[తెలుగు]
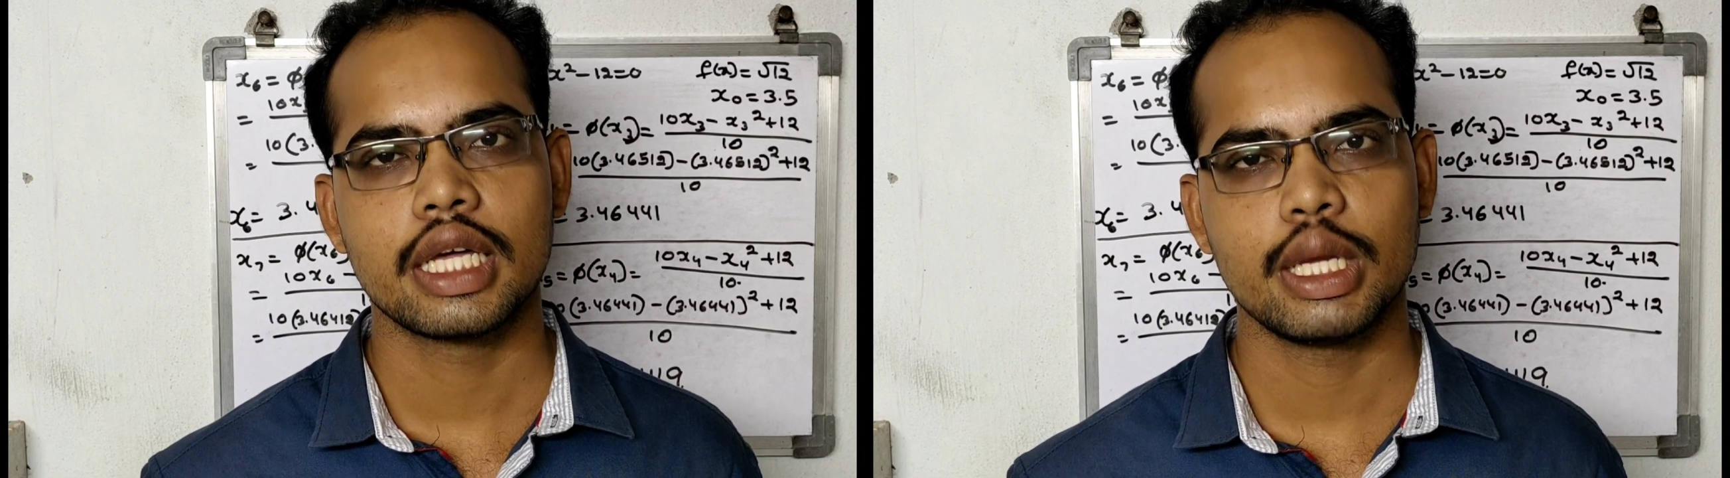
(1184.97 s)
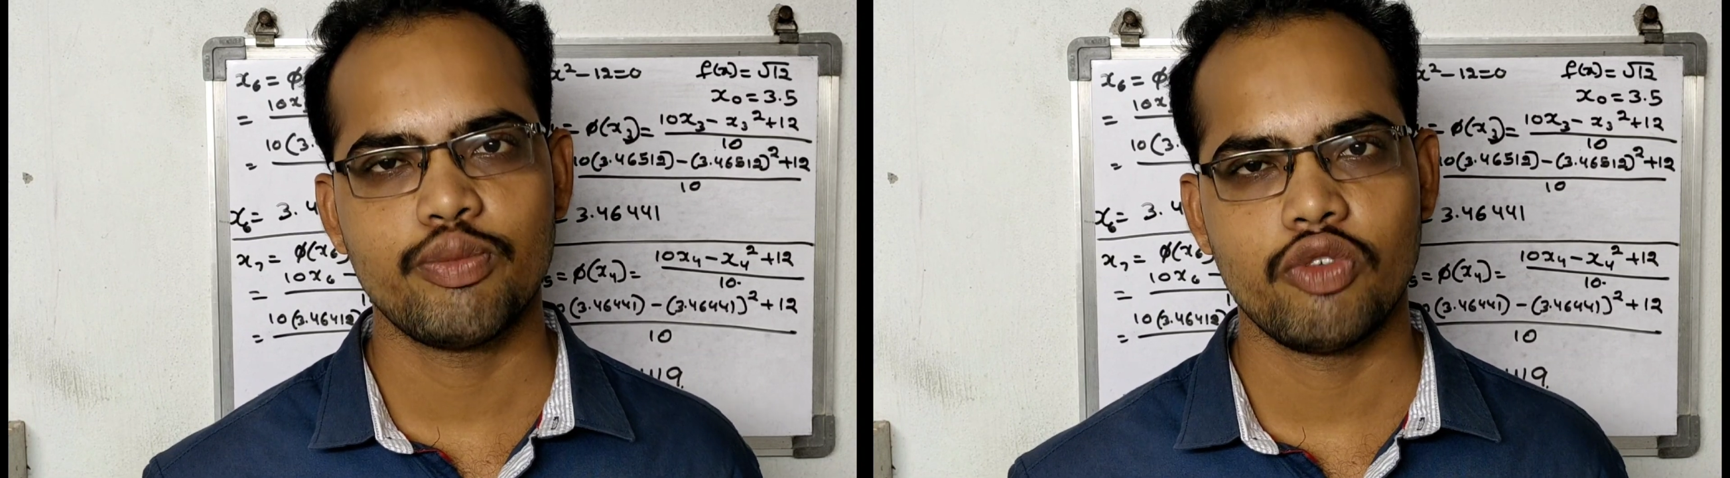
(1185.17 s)

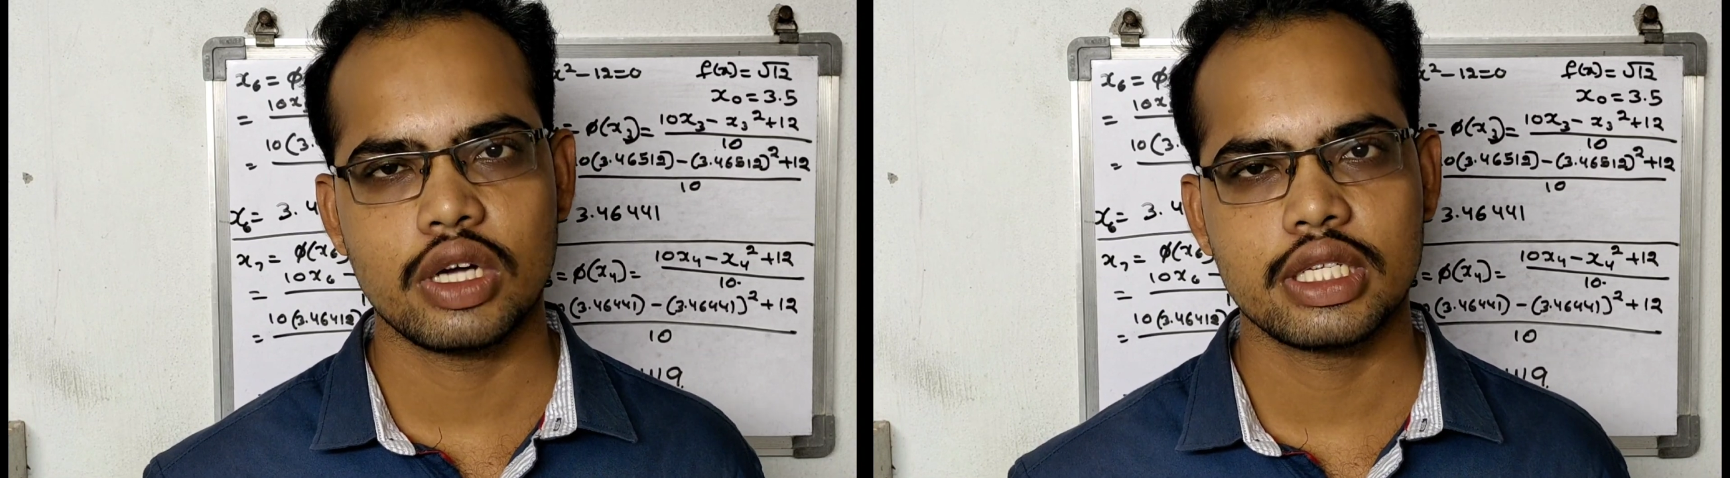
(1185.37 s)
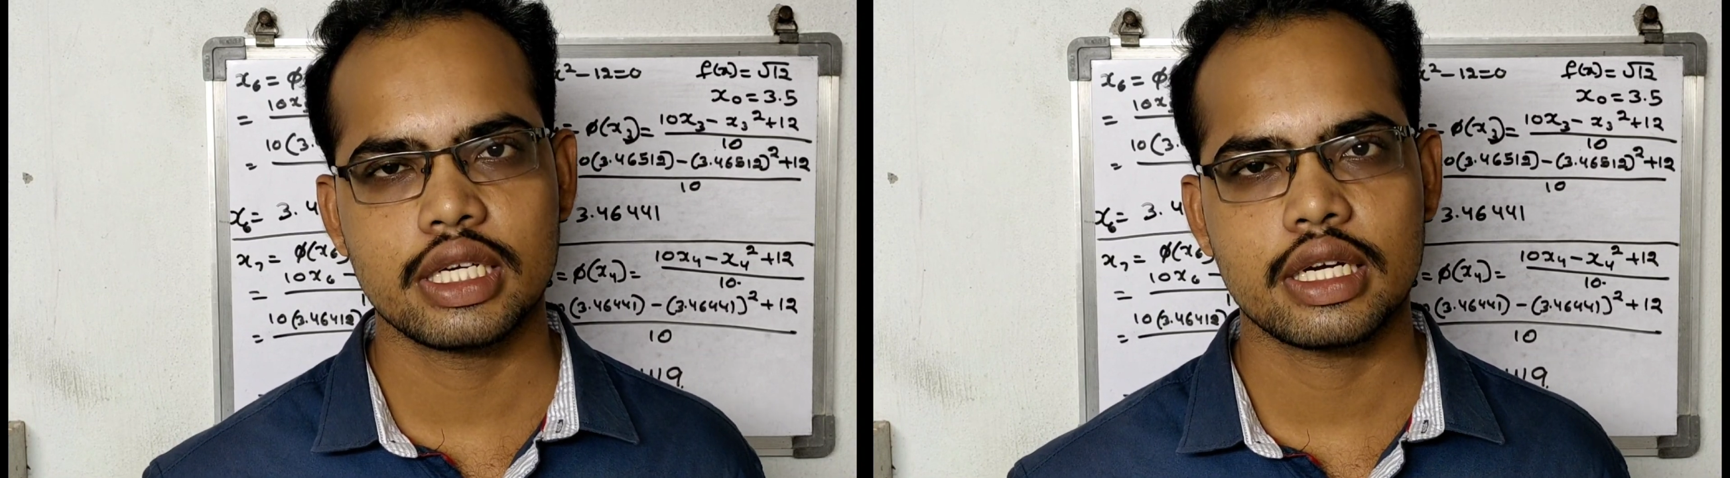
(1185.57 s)
కీప్
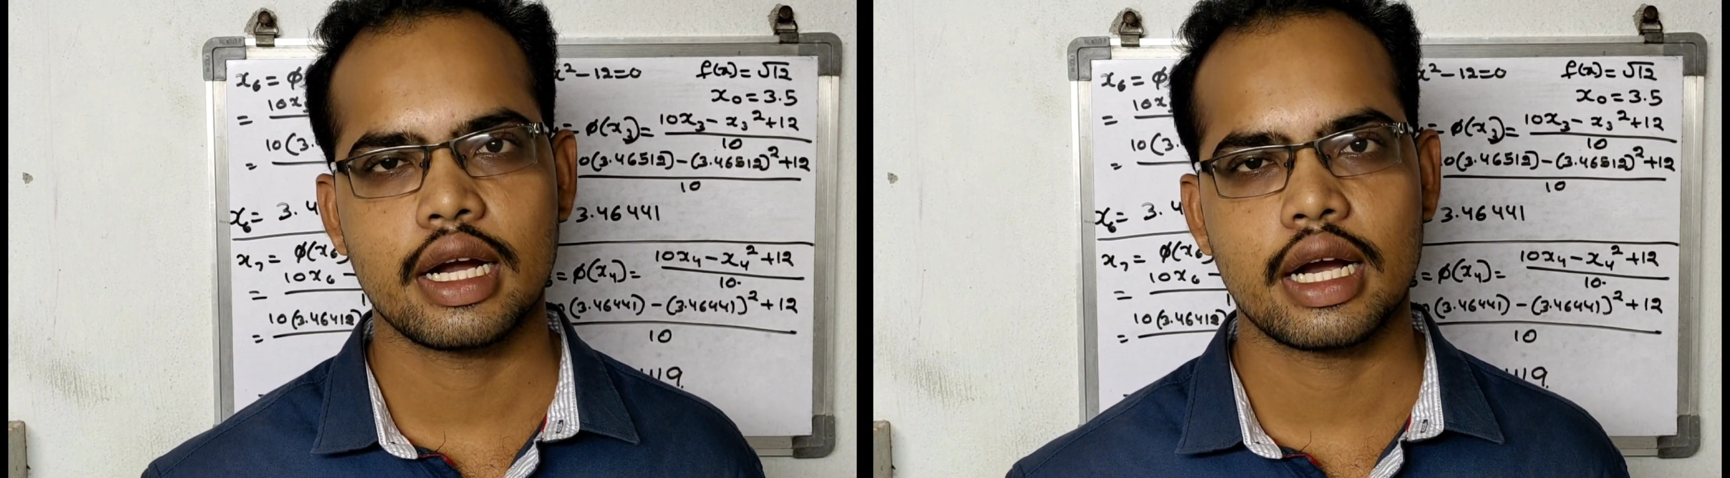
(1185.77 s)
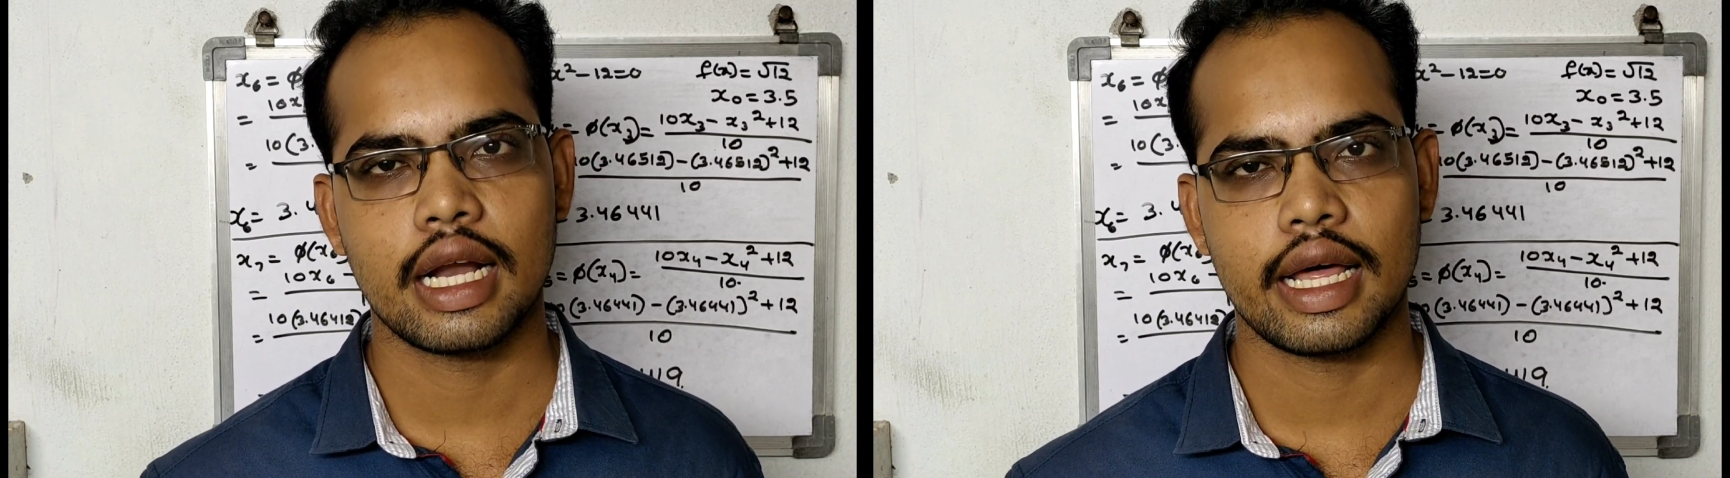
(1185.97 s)
వాచింగ్
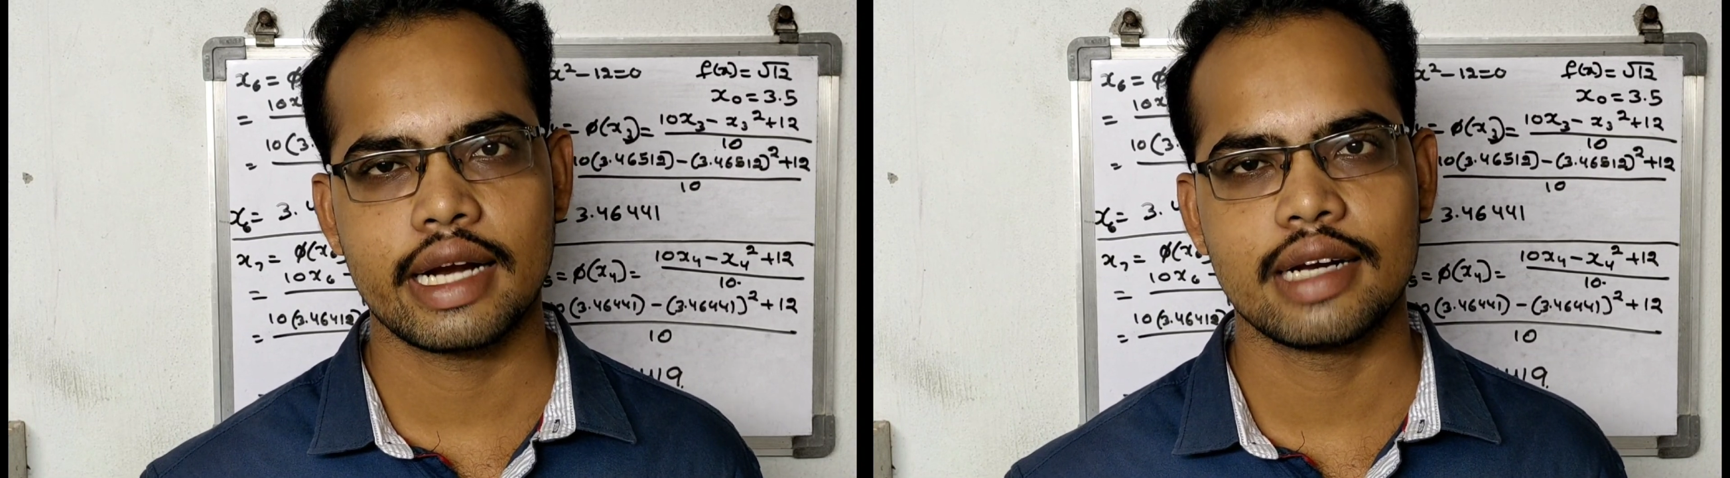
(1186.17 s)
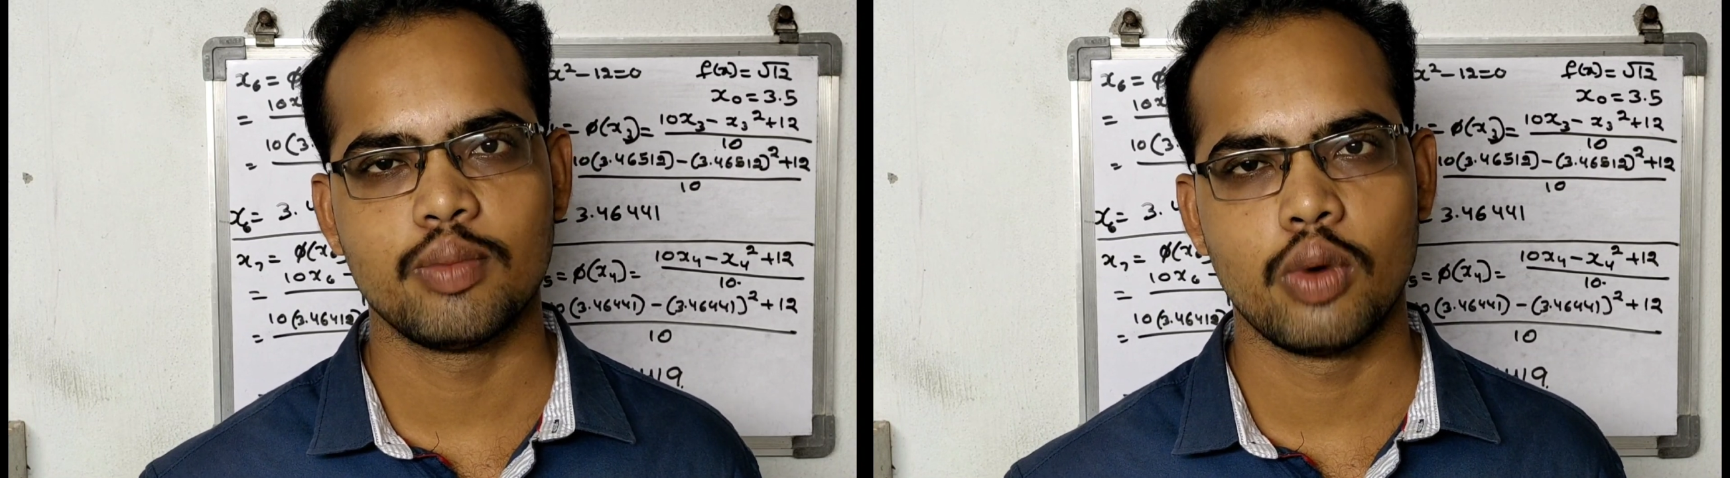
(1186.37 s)
అండ్
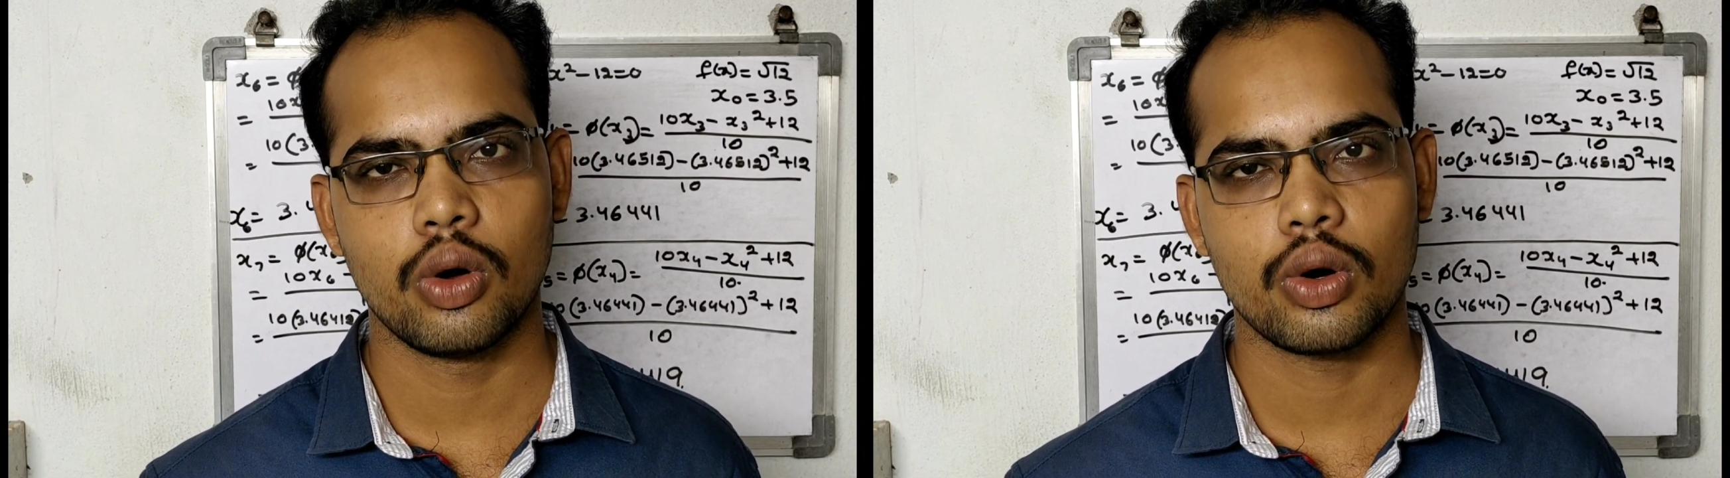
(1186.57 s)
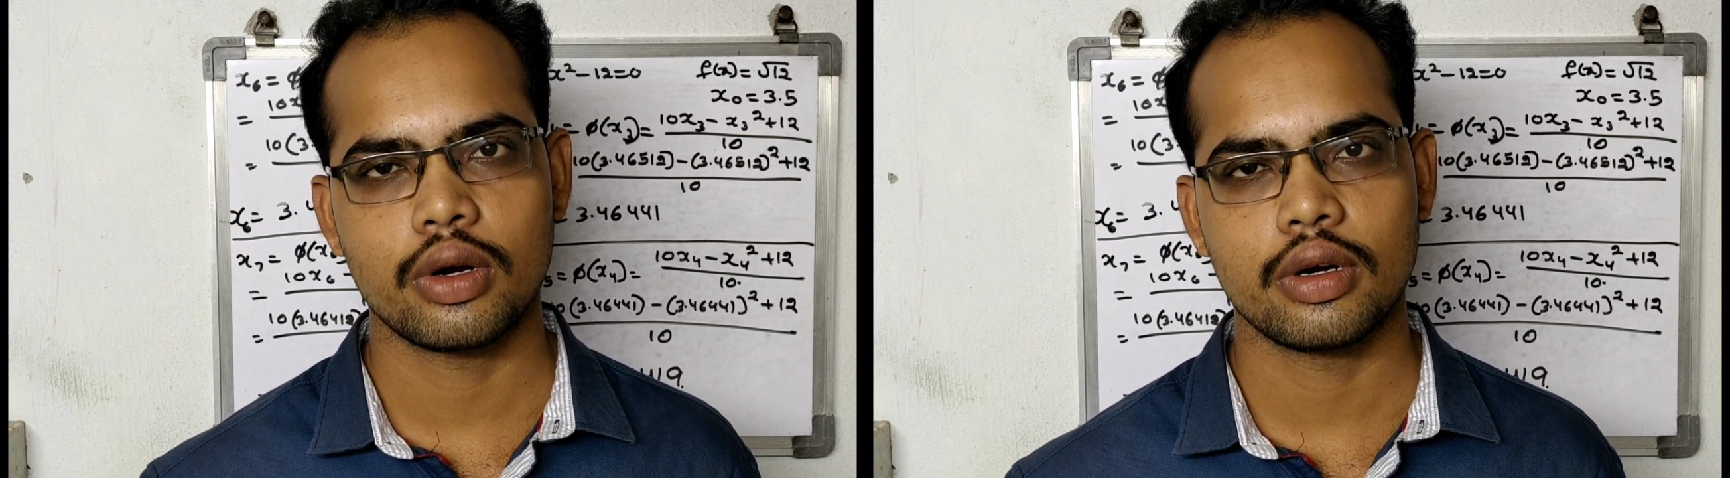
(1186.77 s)
లెర్న్ మోర్